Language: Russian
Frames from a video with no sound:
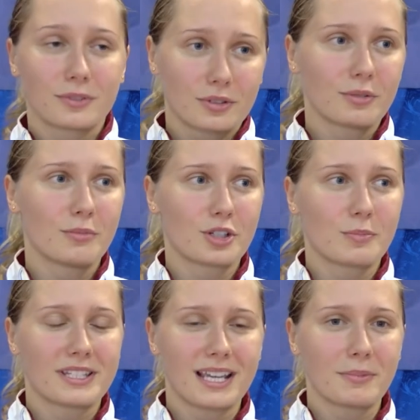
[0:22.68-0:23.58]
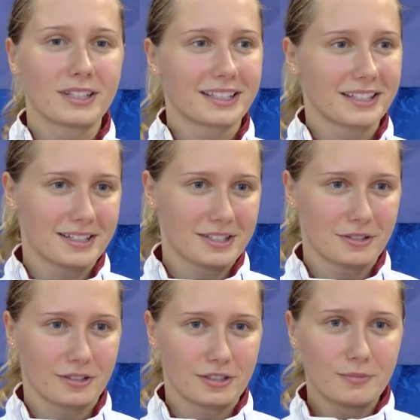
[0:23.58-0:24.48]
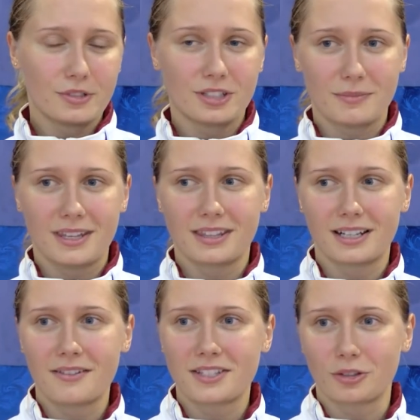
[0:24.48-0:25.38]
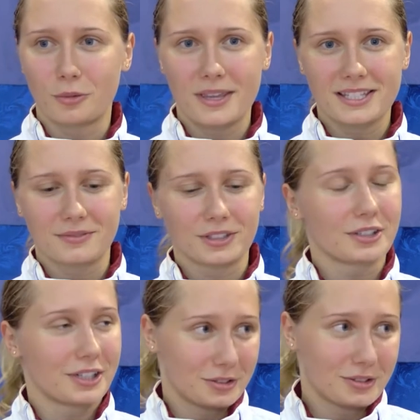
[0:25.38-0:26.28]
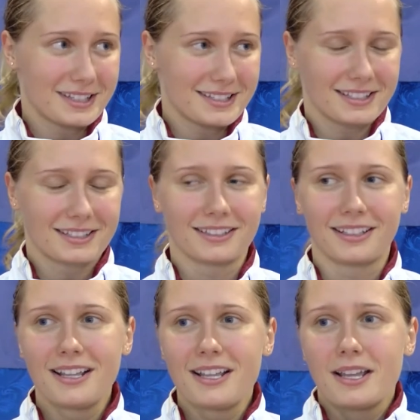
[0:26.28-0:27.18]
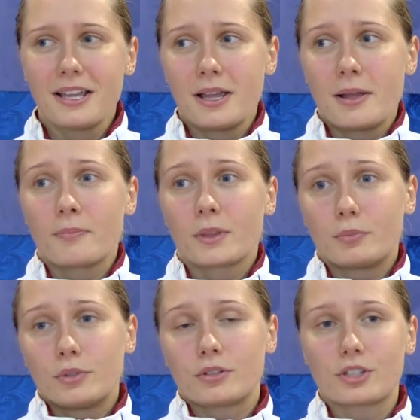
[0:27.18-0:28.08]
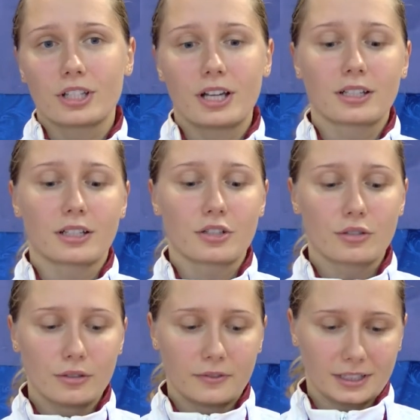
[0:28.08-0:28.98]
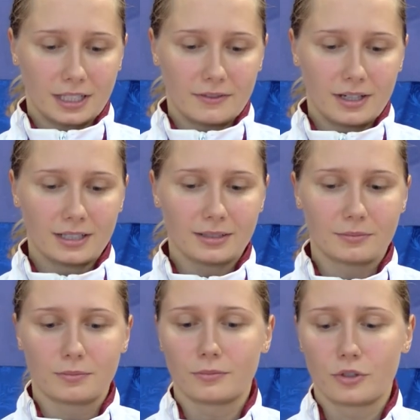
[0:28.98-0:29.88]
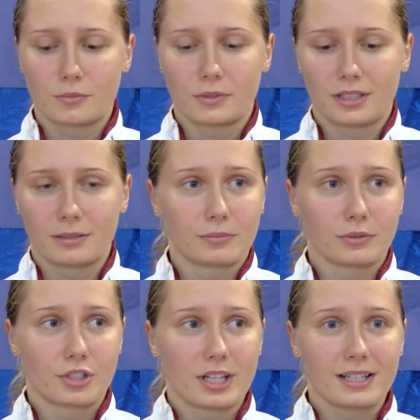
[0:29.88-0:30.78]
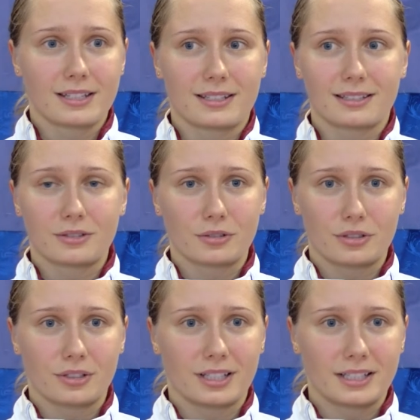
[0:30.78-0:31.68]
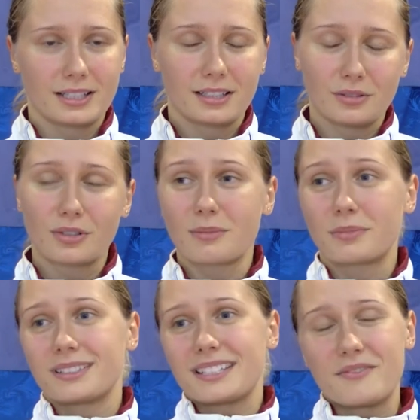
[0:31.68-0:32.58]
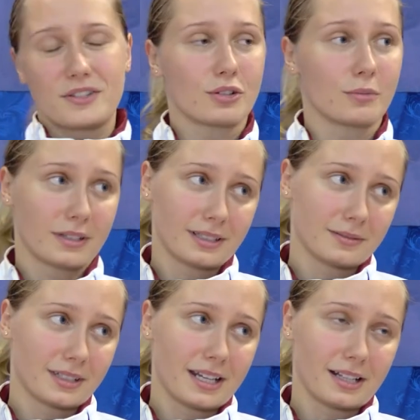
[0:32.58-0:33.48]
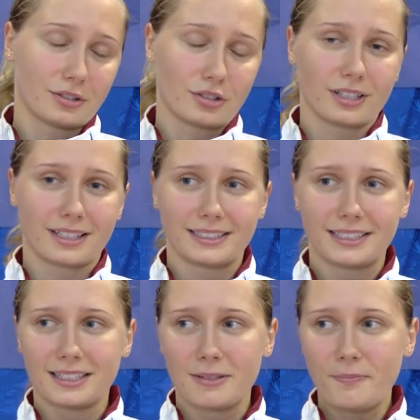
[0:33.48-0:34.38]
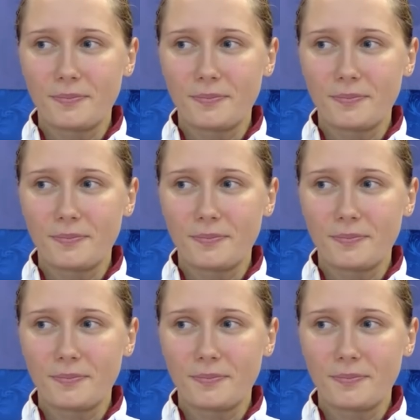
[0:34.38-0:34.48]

то, может быть, я бы так не расстроилась. Но ну, просто мне не нравится то место, в итоге, которое я заняла. Пулинг начала хорошо, фехтовала, может быть, там получались то, что я хотела. Ну, как бы не все горело то, что я хотела.